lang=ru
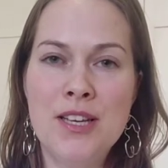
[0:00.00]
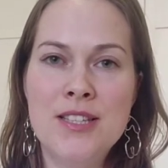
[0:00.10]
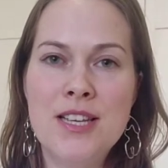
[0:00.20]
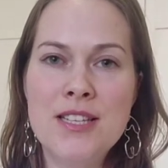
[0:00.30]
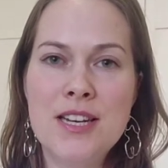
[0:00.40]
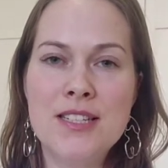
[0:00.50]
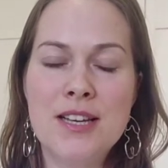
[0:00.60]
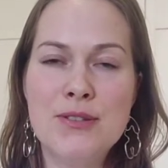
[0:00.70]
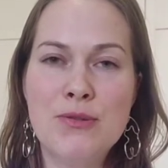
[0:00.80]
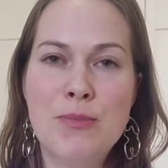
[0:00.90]
Здесь я
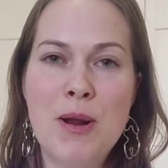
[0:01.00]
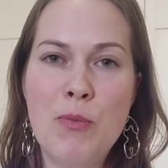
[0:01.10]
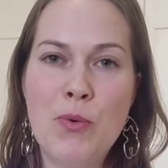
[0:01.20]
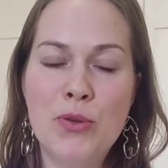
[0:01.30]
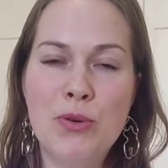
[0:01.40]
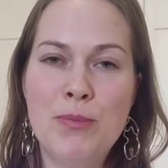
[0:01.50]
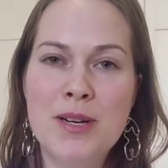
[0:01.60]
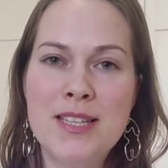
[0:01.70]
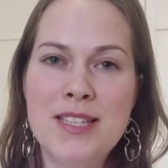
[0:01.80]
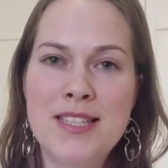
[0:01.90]
рассказываю про моду,
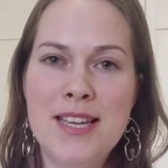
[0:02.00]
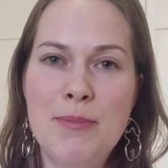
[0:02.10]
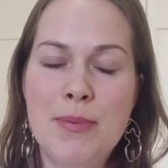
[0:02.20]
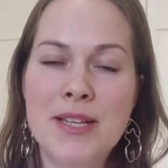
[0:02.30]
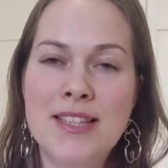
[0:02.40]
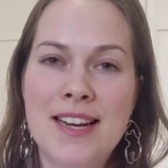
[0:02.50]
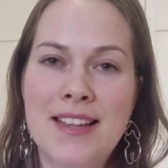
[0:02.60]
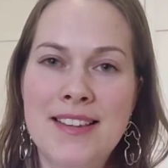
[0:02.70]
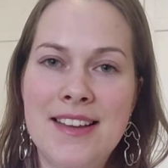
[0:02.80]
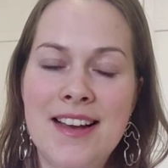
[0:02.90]
про стиль, про
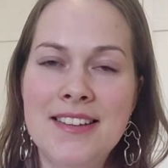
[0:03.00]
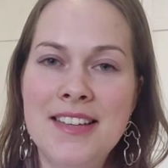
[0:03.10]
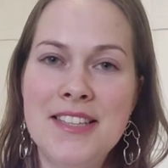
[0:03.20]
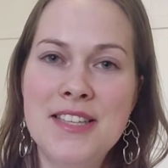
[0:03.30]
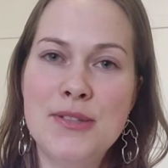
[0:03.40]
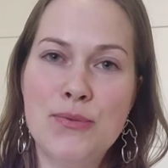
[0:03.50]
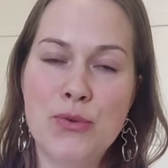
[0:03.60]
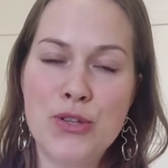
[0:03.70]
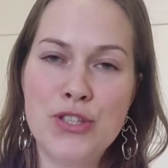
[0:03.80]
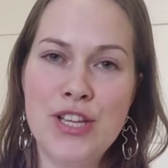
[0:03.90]
тренды, как найти
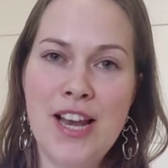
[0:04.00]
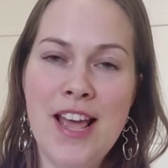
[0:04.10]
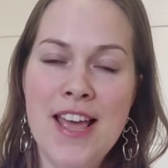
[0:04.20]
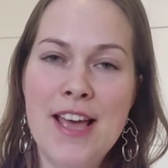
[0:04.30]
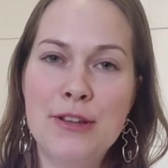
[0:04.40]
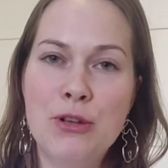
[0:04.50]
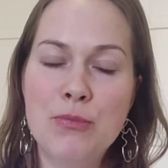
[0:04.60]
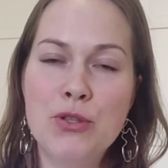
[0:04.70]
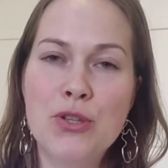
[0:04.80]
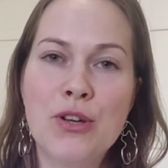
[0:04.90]
свой стиль и о
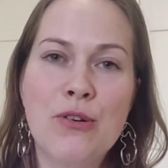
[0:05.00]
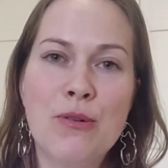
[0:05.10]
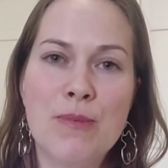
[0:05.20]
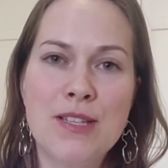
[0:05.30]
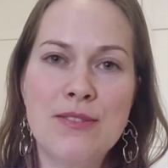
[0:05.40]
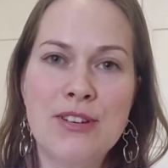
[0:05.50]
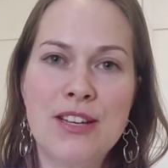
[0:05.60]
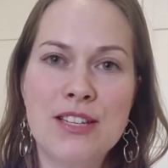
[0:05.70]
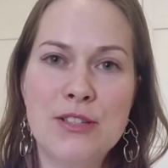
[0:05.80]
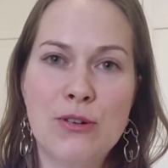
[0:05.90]
том, что такое базовый
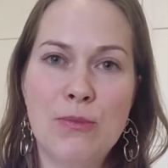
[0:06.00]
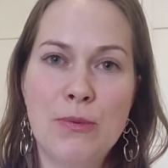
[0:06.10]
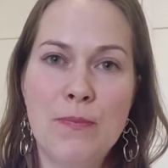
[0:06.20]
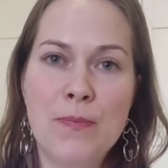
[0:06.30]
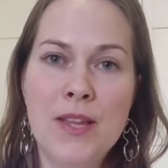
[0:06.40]
гардероб.